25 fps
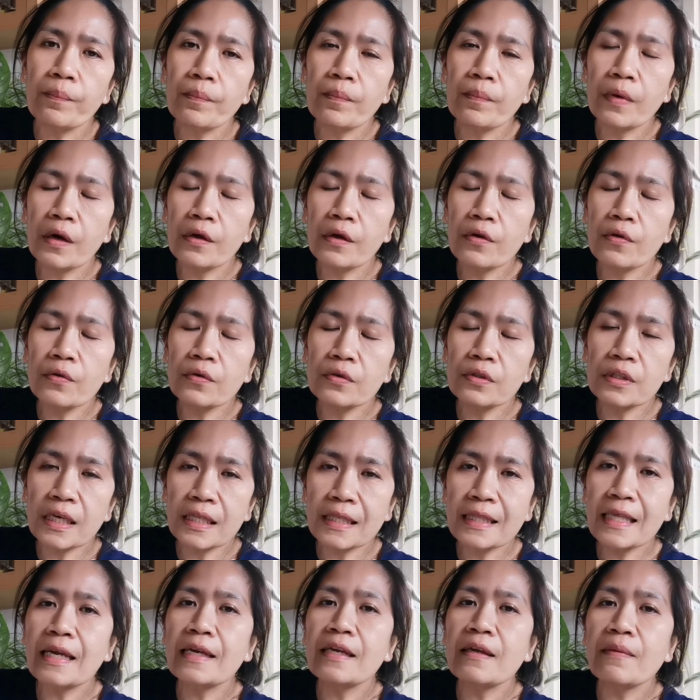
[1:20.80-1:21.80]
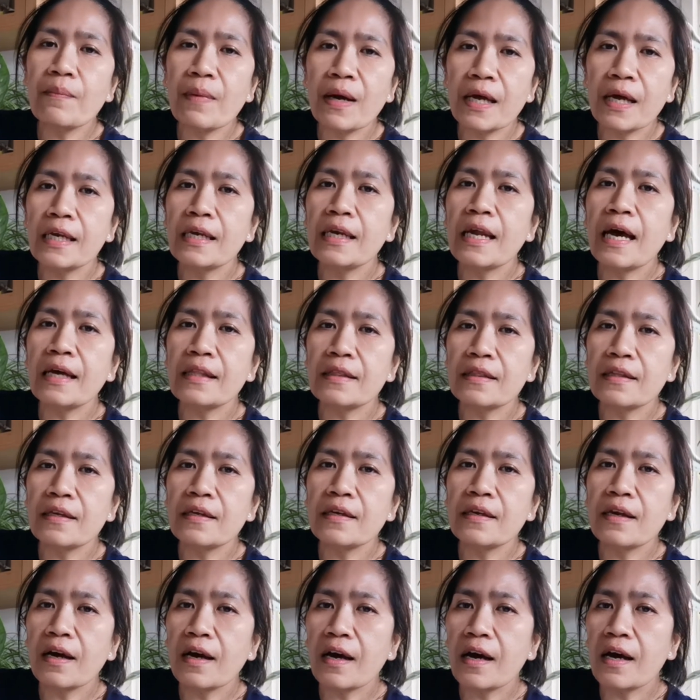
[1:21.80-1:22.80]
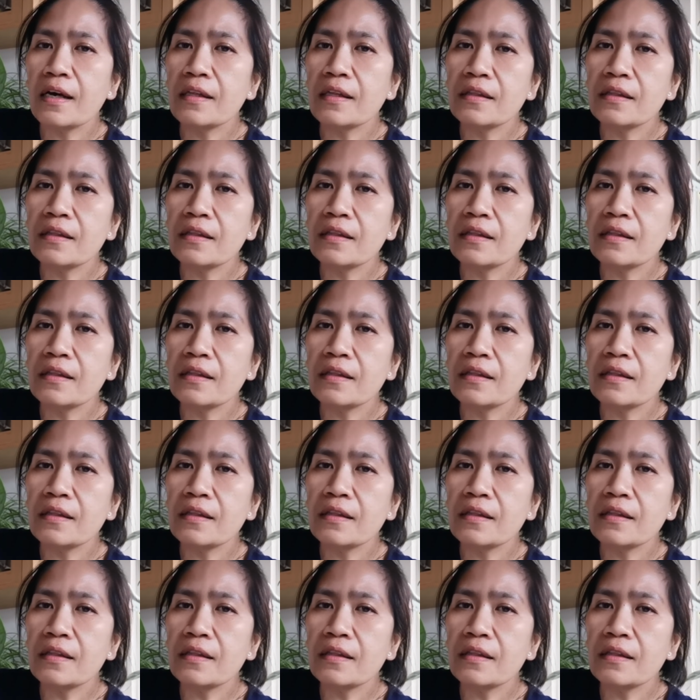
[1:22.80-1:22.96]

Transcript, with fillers: yung tataniman natin ng